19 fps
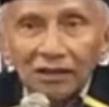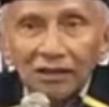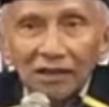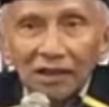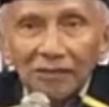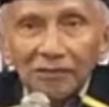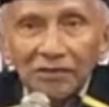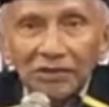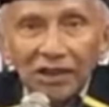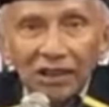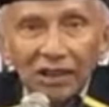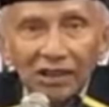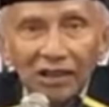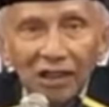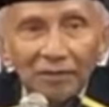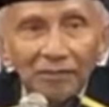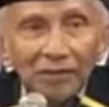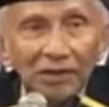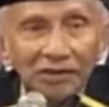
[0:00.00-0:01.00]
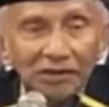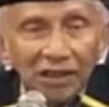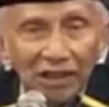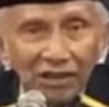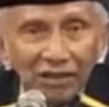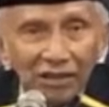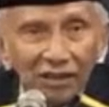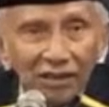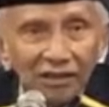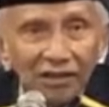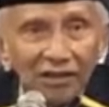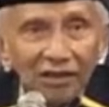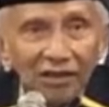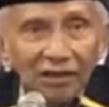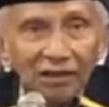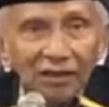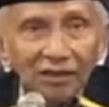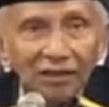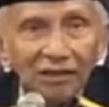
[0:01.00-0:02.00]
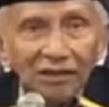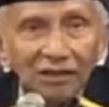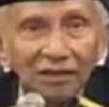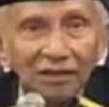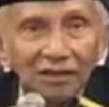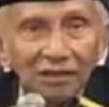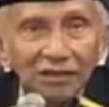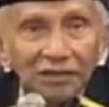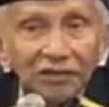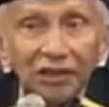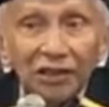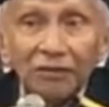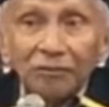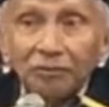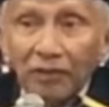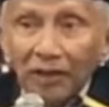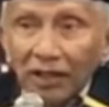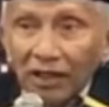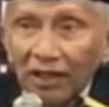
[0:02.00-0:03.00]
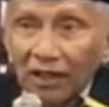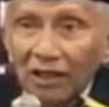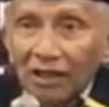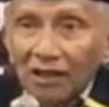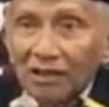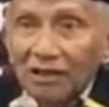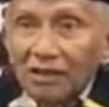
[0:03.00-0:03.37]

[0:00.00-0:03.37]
dan menjadikan bahasa kita ini setback